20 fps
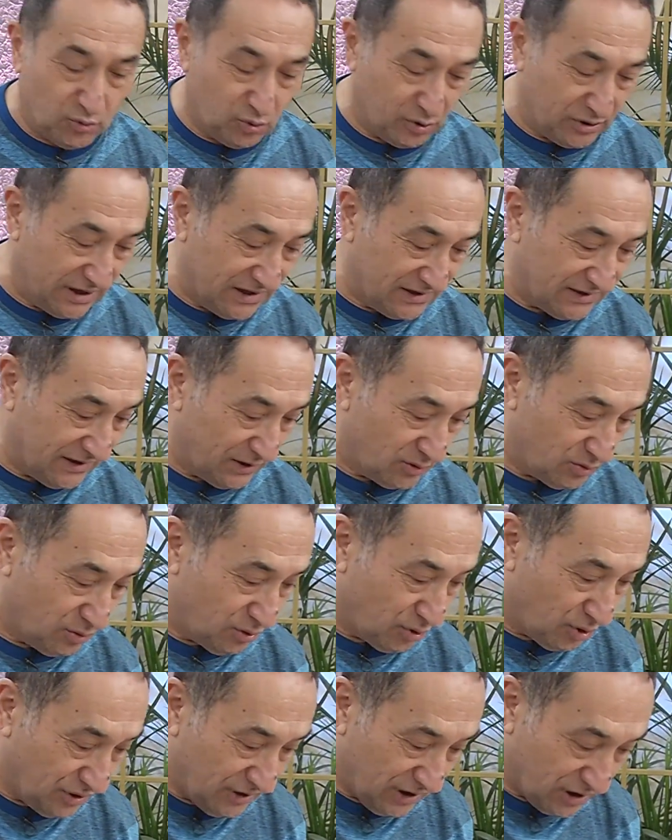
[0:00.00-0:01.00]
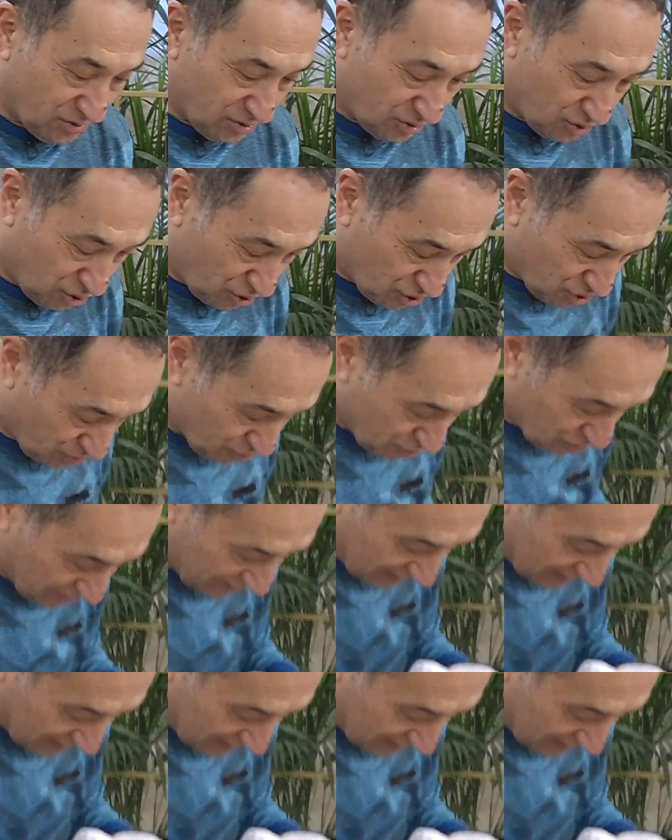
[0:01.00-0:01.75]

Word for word: büyük etken olur. Ondan sonra çocuğumuzu